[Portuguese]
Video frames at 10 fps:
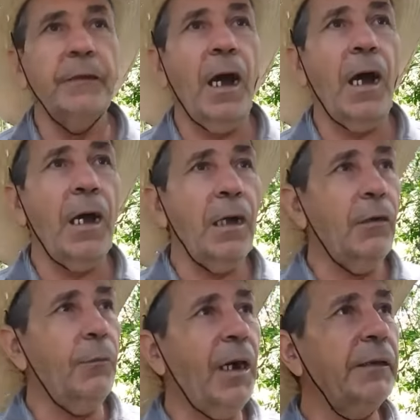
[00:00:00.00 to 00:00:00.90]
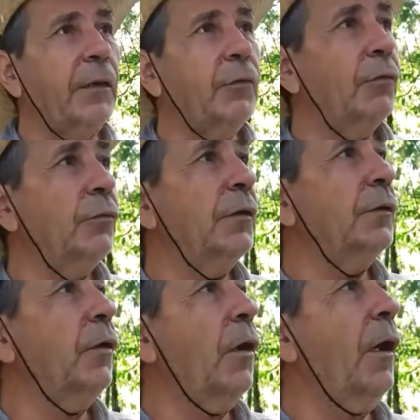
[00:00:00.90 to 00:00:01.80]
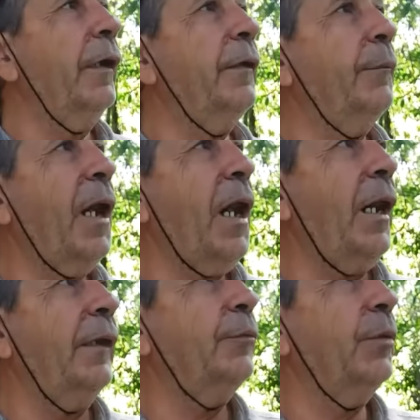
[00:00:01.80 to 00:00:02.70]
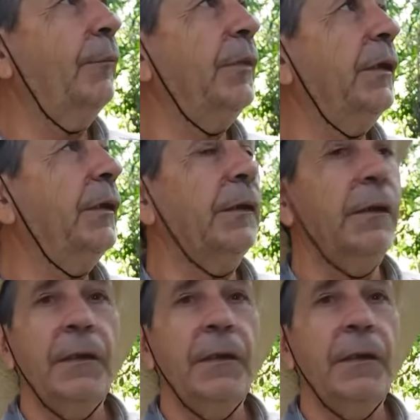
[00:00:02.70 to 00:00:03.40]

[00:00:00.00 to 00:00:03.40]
Ah, comadre, a coluna dói demais pra mim.